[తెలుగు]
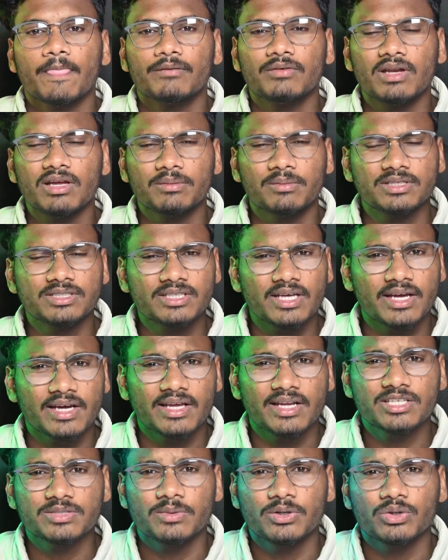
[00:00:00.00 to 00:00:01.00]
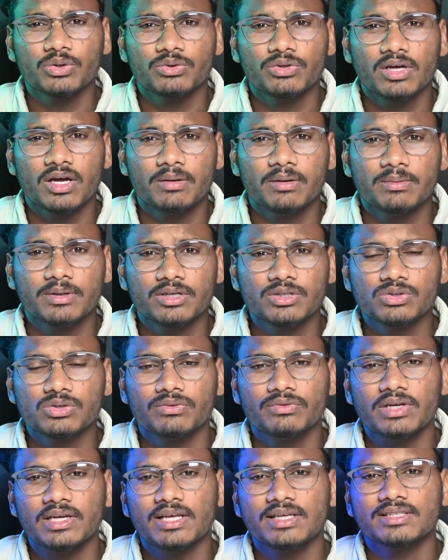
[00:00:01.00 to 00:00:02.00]
వీళ్ళకి మంచి ఎంకరేజ్మెంట్ ఉంది కాబట్టి సో
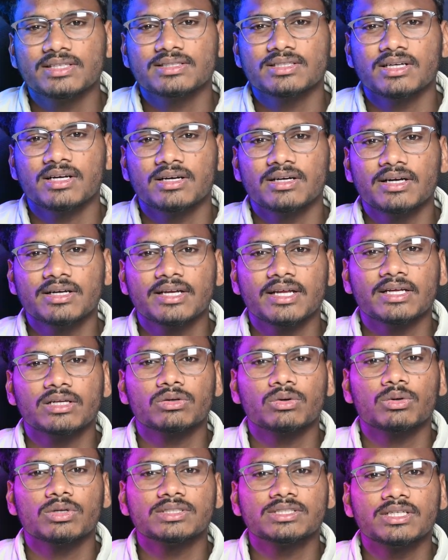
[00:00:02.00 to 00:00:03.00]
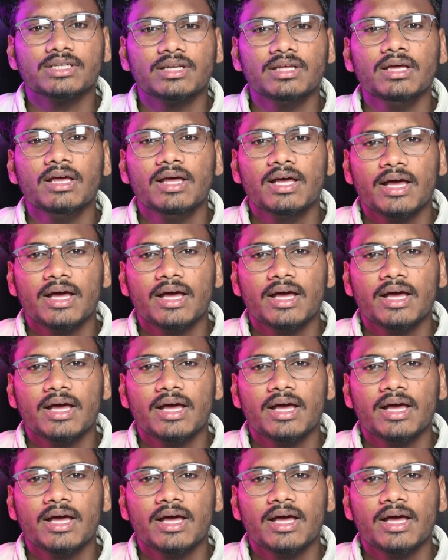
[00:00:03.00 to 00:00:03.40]
వీళ్ళు ఏం చేశారంటే టెక్నాలజీని